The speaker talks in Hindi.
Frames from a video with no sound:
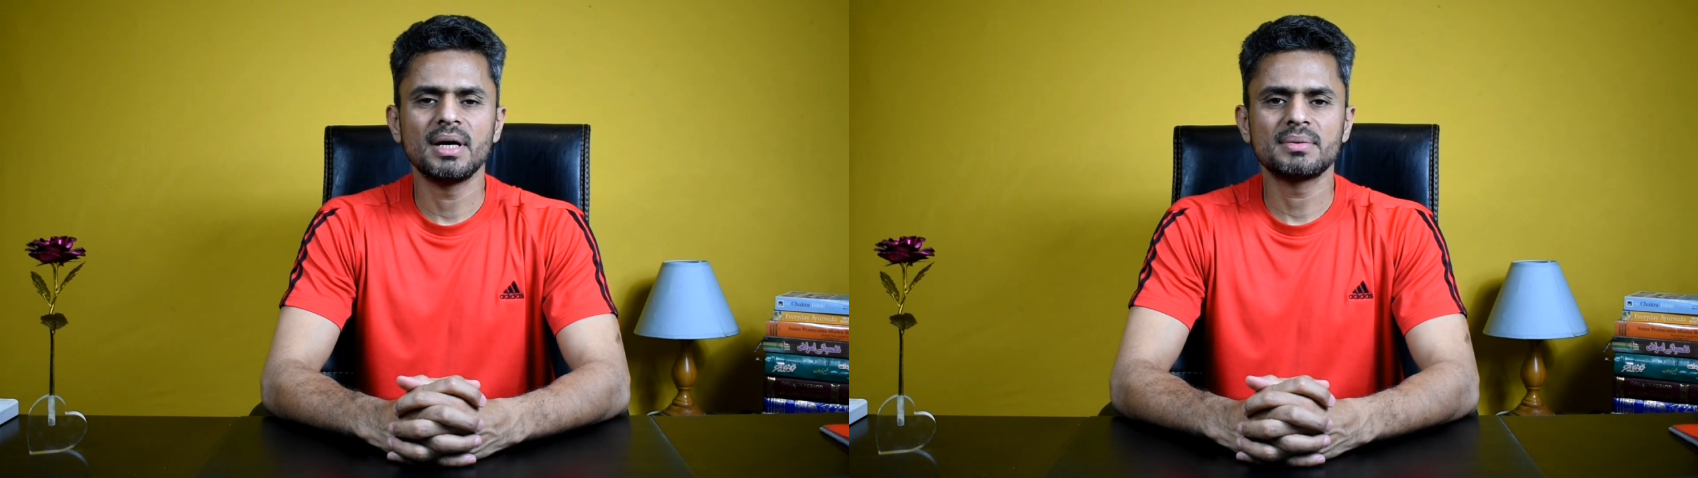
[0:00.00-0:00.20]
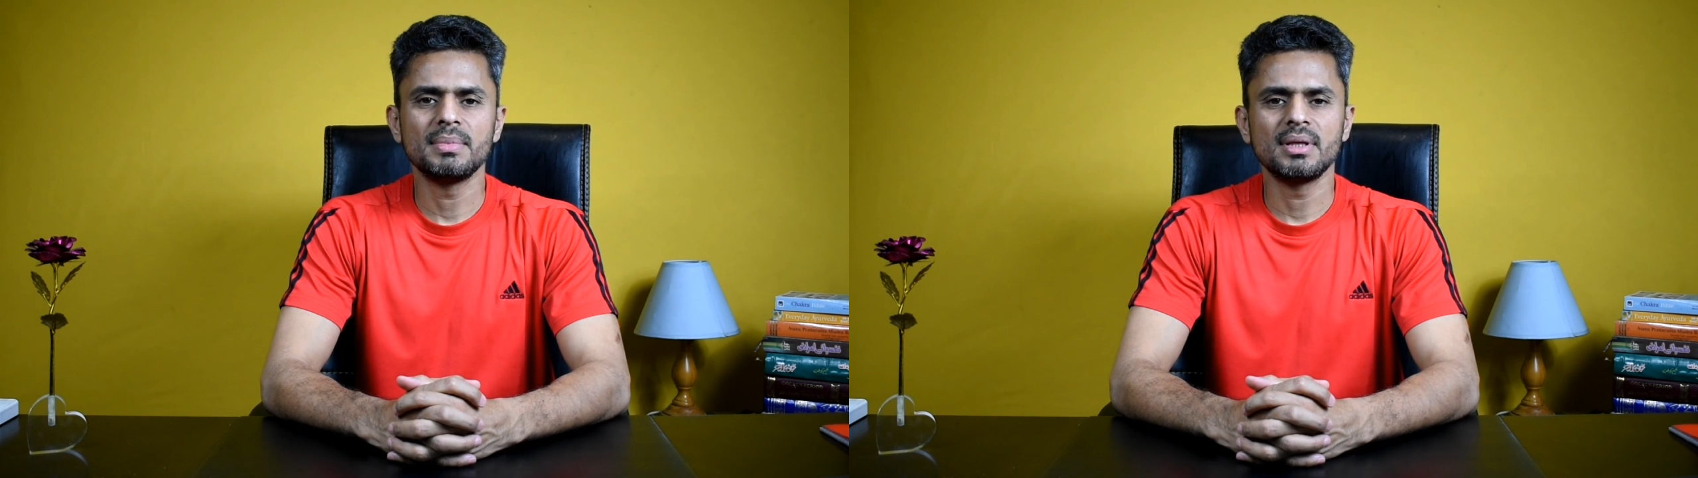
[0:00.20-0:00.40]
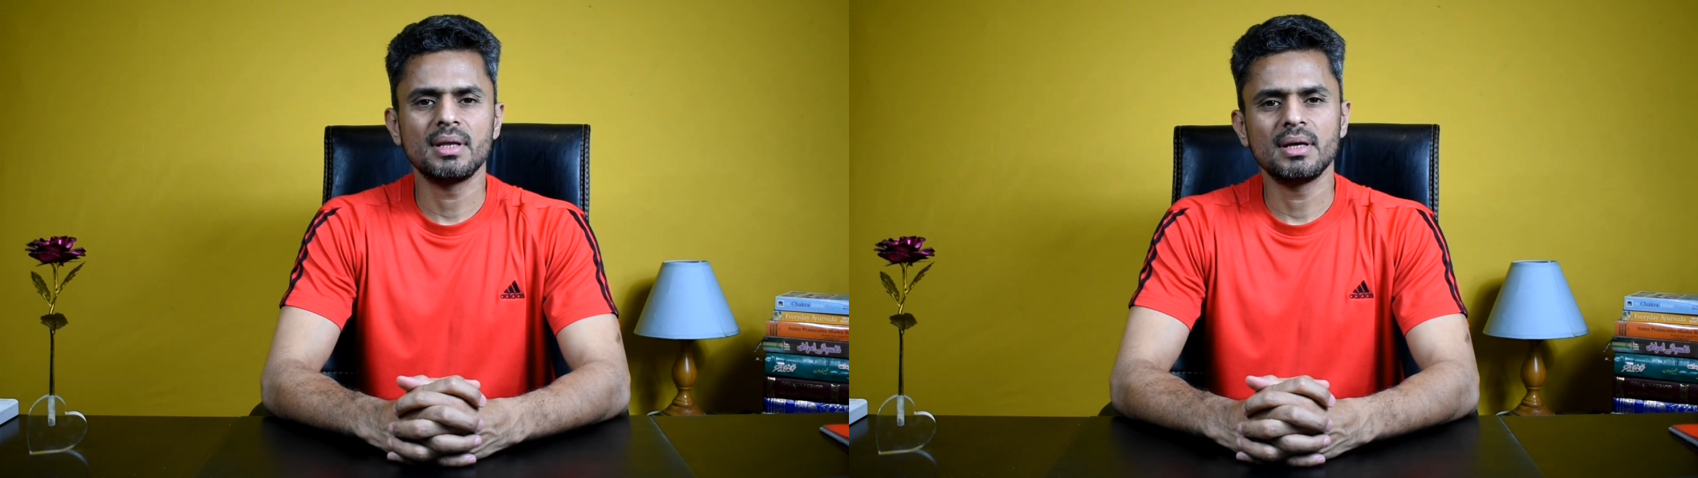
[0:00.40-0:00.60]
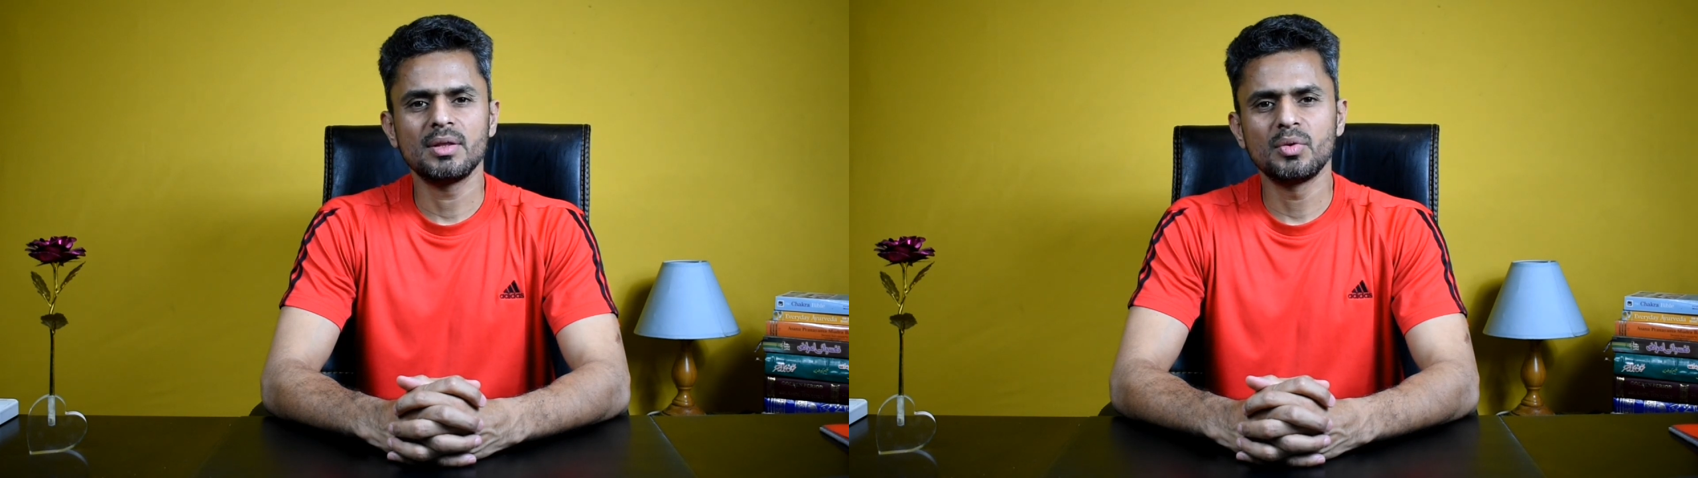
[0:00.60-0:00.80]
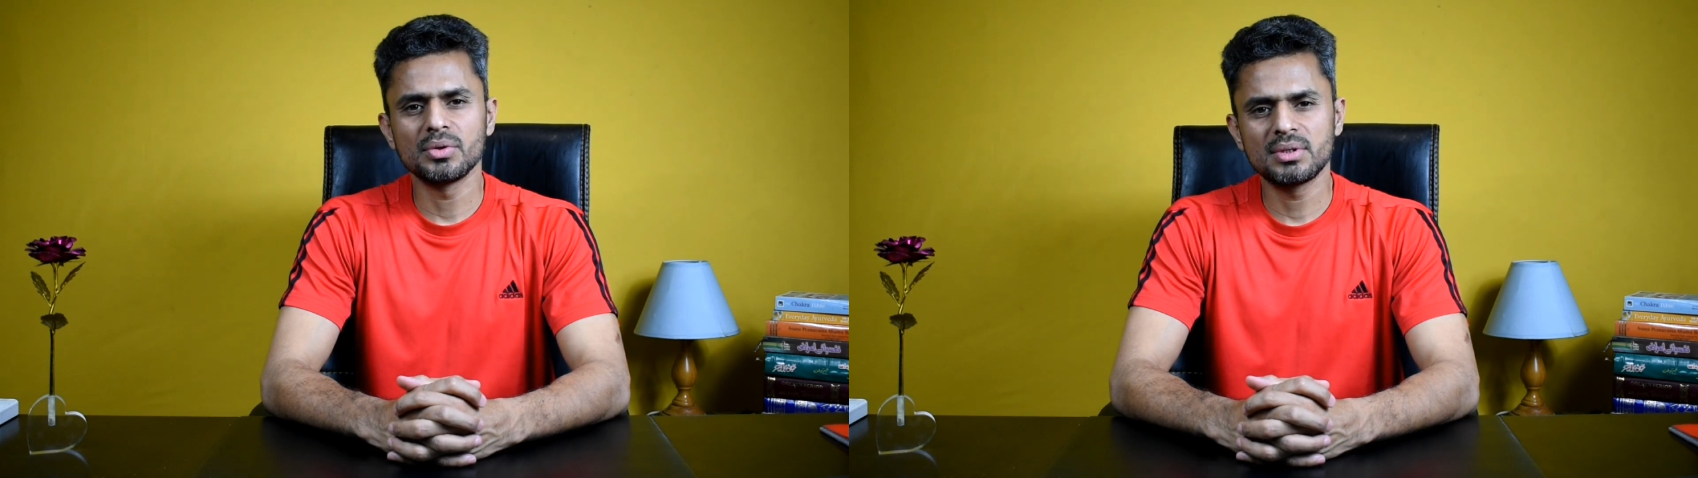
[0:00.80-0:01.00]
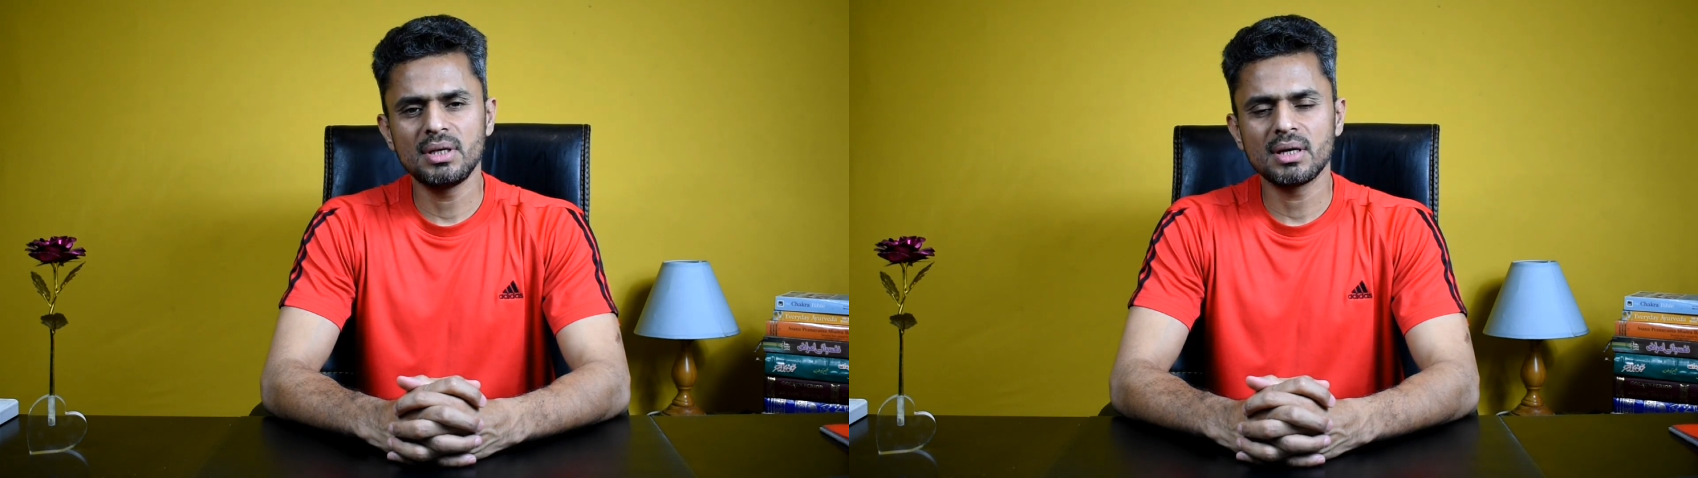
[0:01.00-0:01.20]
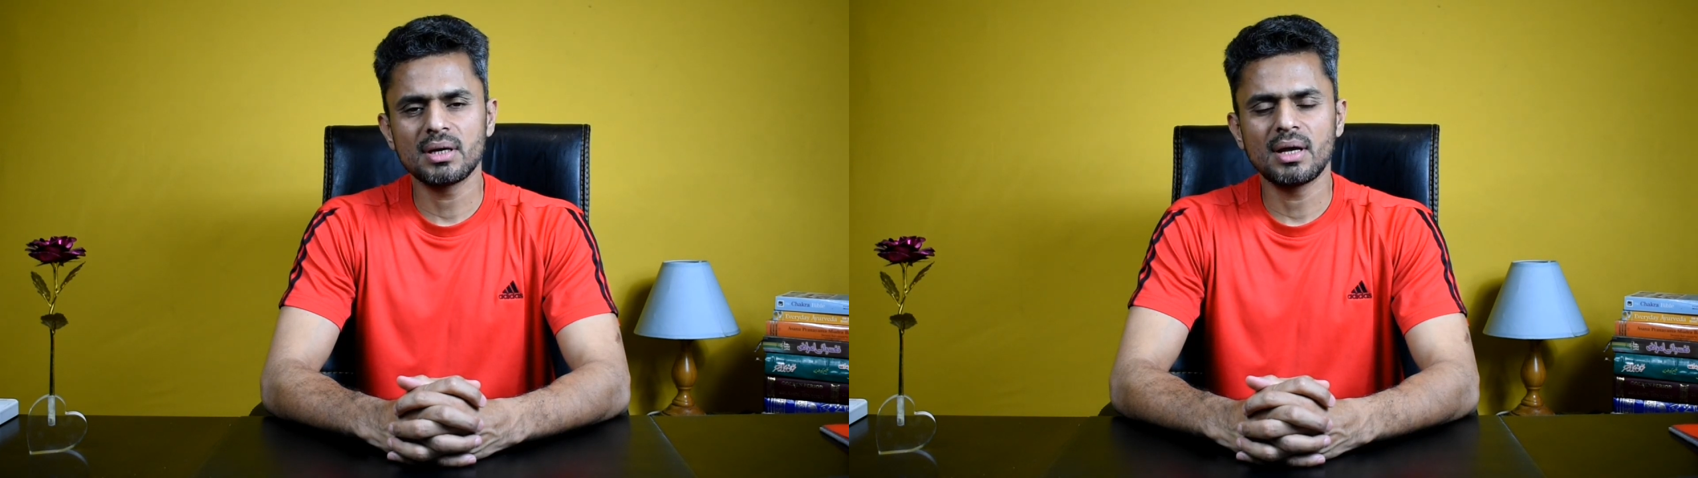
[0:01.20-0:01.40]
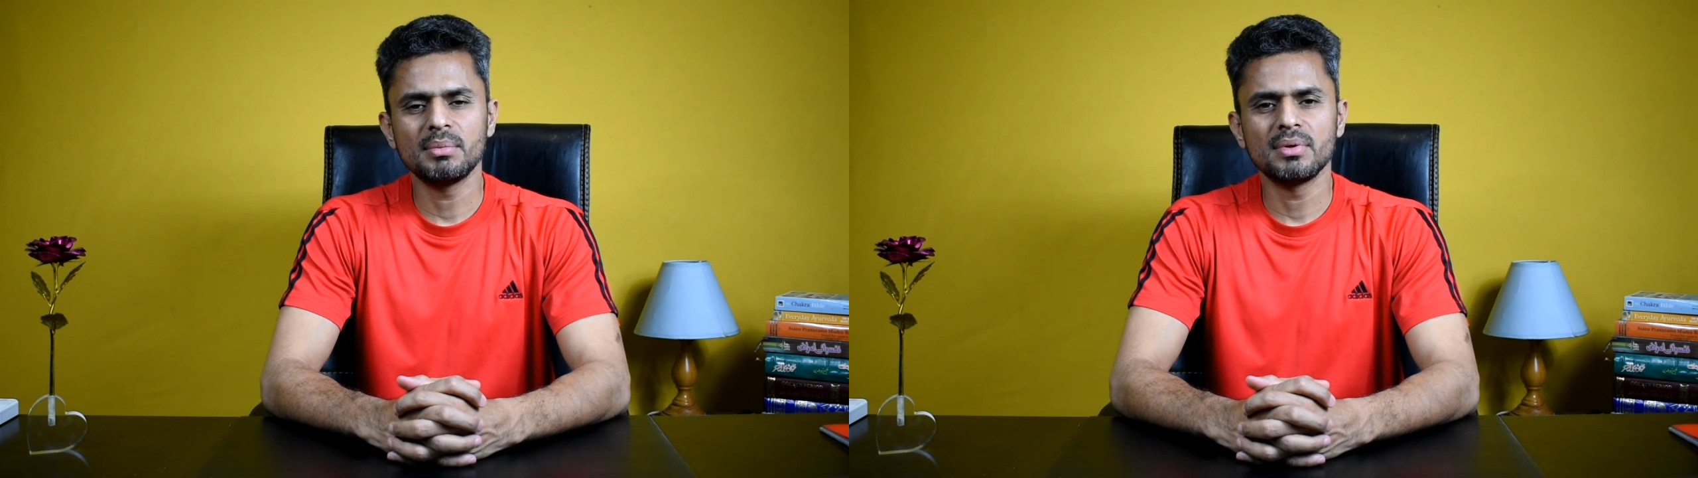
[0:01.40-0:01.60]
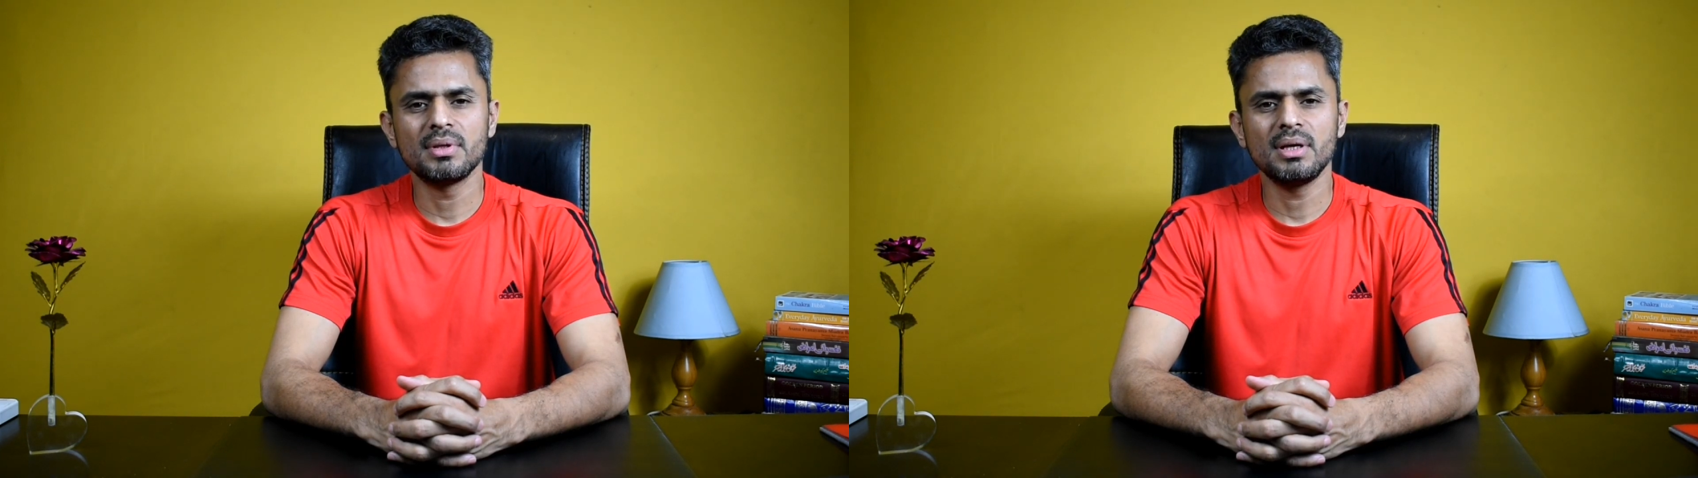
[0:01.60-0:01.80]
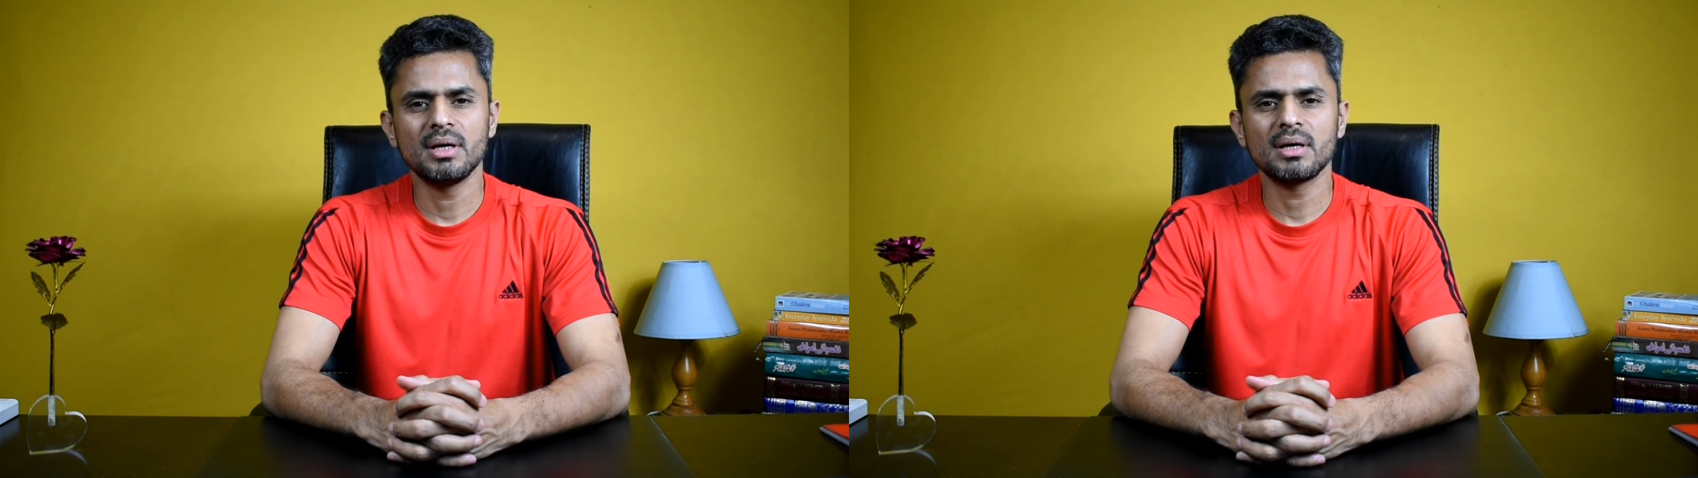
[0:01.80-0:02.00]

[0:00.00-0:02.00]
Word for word: बायस बनते हैं दोस्तियाँ ख़राब होती हैं